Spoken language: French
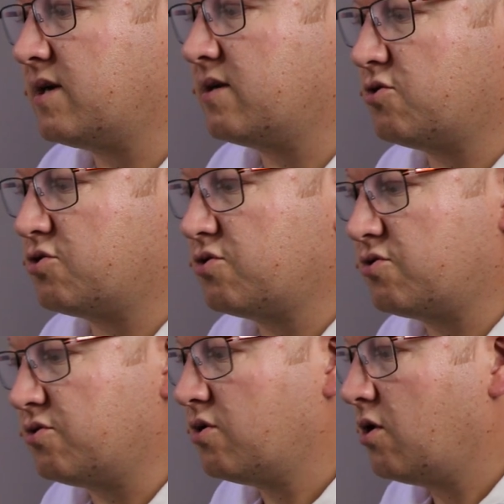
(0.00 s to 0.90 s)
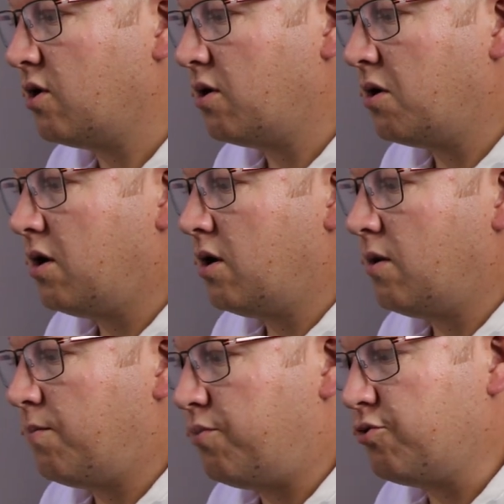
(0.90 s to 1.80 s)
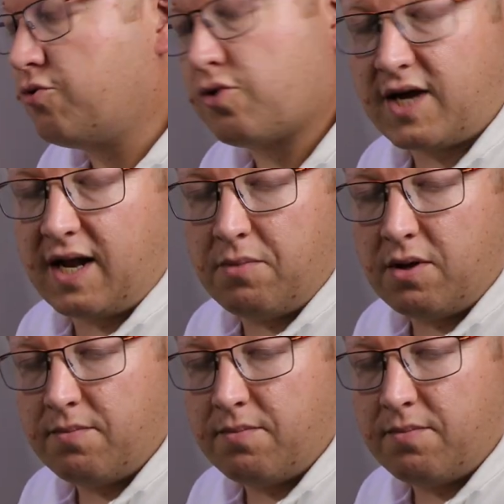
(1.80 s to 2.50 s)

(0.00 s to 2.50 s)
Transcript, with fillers: quelque chose de plutôt calme.